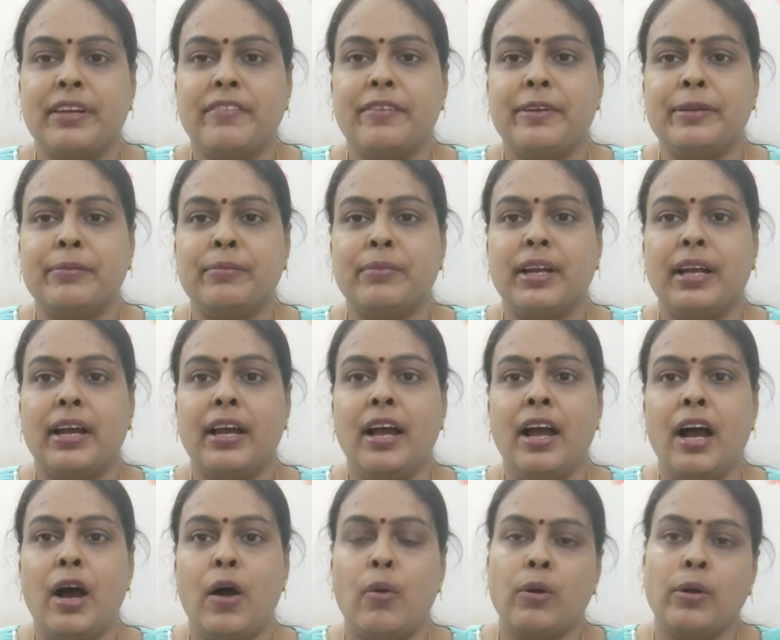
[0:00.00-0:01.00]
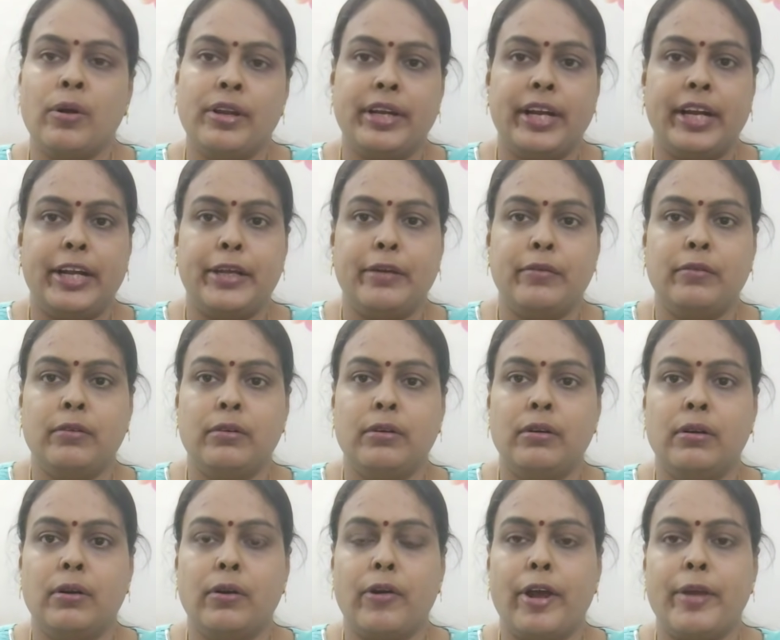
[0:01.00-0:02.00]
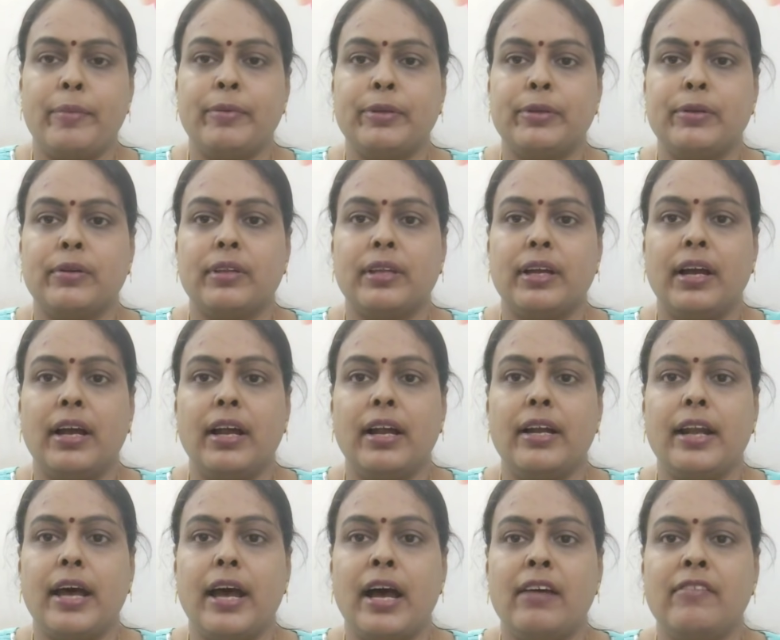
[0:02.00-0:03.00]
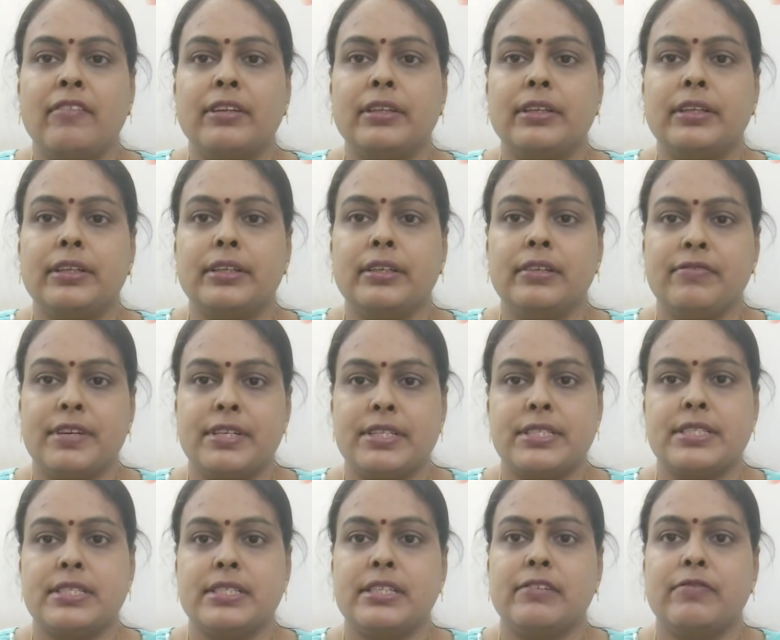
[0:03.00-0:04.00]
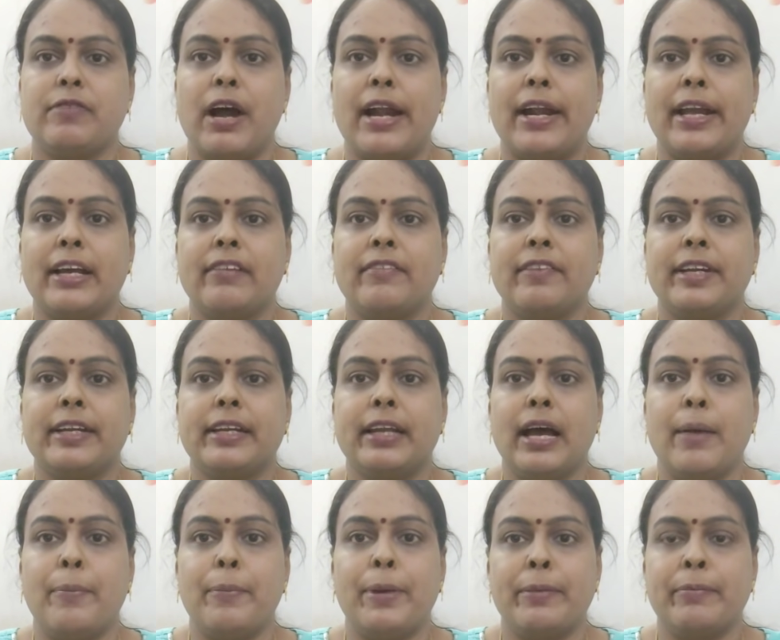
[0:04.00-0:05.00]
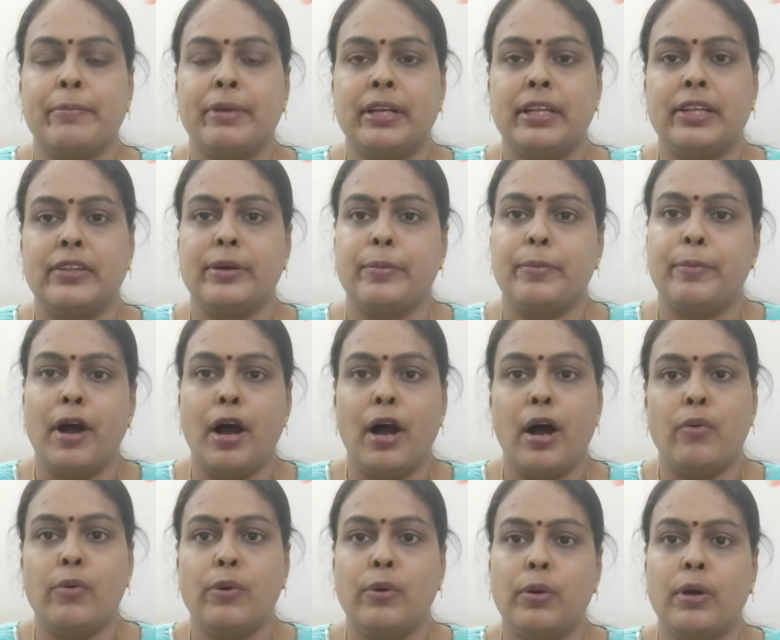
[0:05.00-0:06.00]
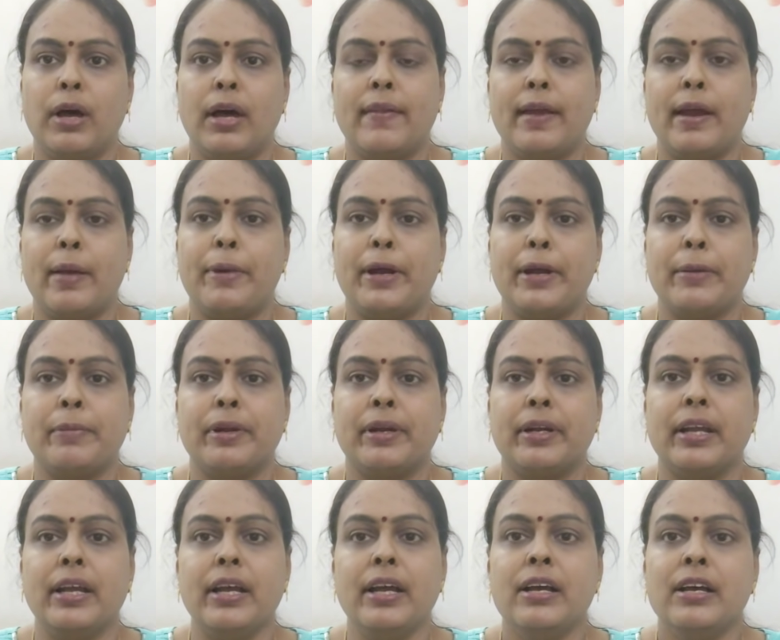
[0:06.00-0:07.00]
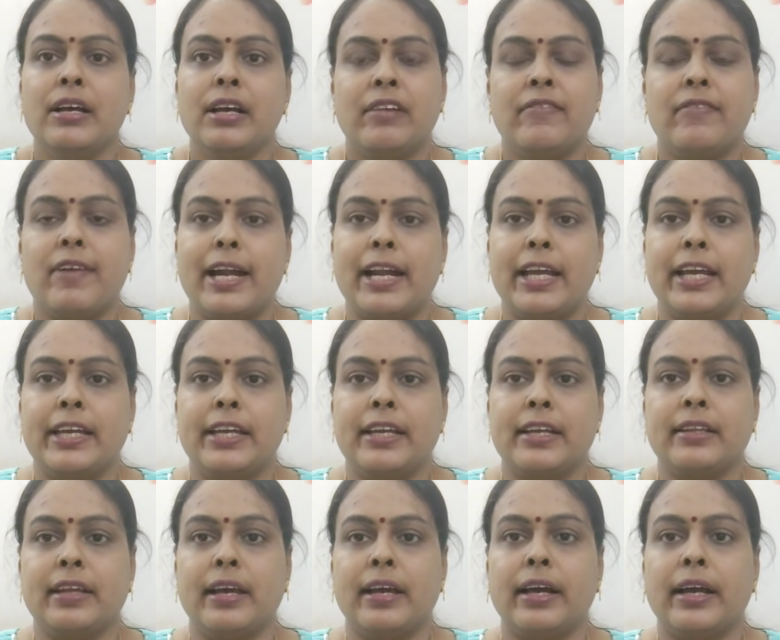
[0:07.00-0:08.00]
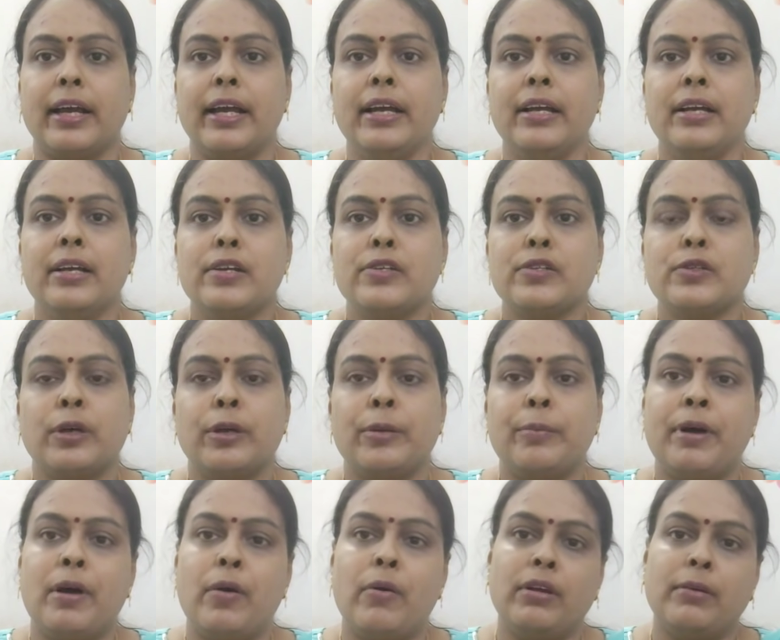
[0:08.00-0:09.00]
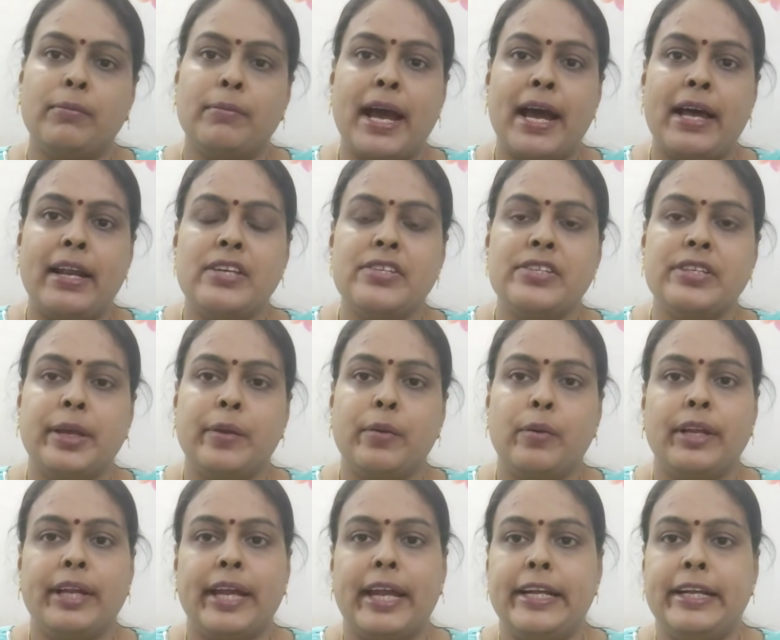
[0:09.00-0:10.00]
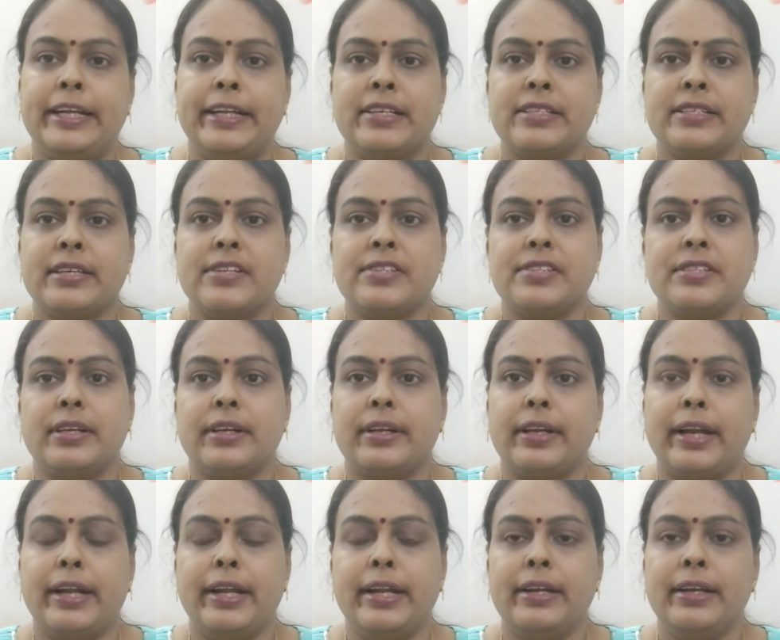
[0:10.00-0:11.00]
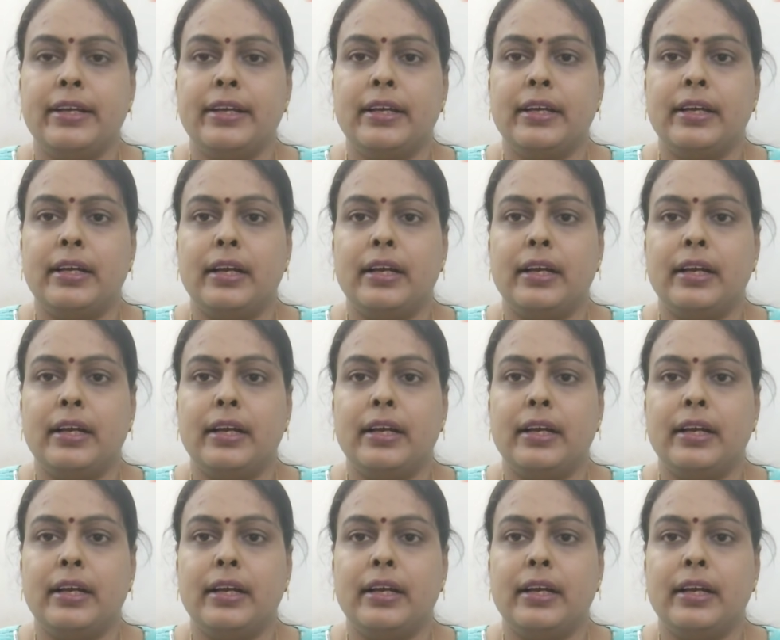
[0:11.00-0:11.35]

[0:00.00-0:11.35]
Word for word: பண்ண விரும்பல அவங்களோட நேட்டிவும் கோயம்புத்தூர் தான் நான் வந்துட்டு ஃபர்ஸ்ட் வாடகை வீட்டில் அப்பார்ட்மெண்ட்ல இருந்தப்போ அவங்களும் அதே அப்பார்ட்மெண்ட்ல வாடகைக்கு இருந்தாங்க ஸோ இப்போ அவங்களுக்கு மேரேஜ் ஆகி ஒரு எயிட் இயர்ஸ் ஆச்சு ரெண்டு